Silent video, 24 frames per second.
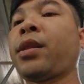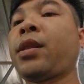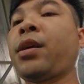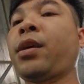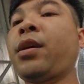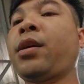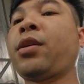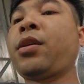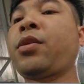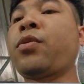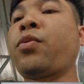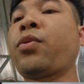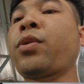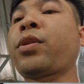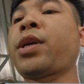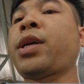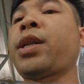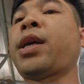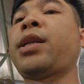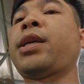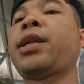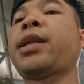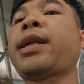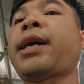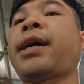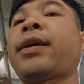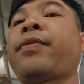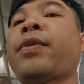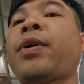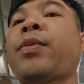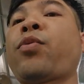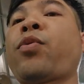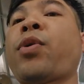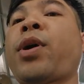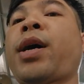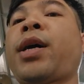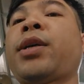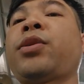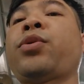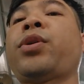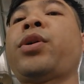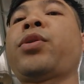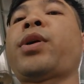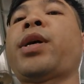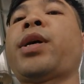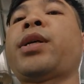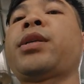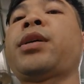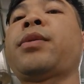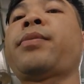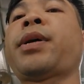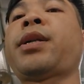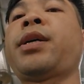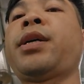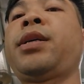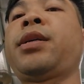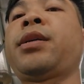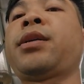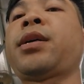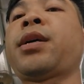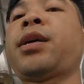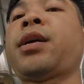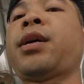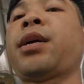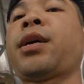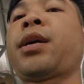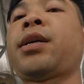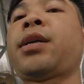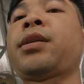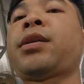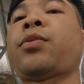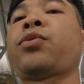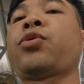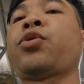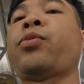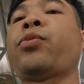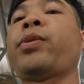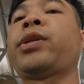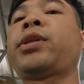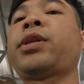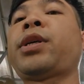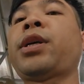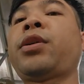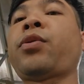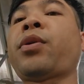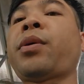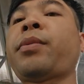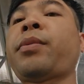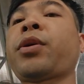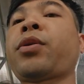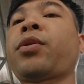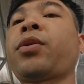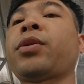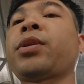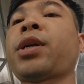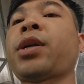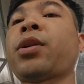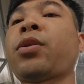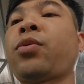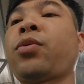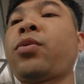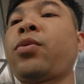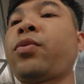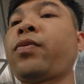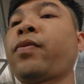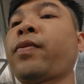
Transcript: thì cũng có thể là liên lạc với em qua hai số điện thoại trên màn hình. Cái dòng số bên trên của em là có Zalo.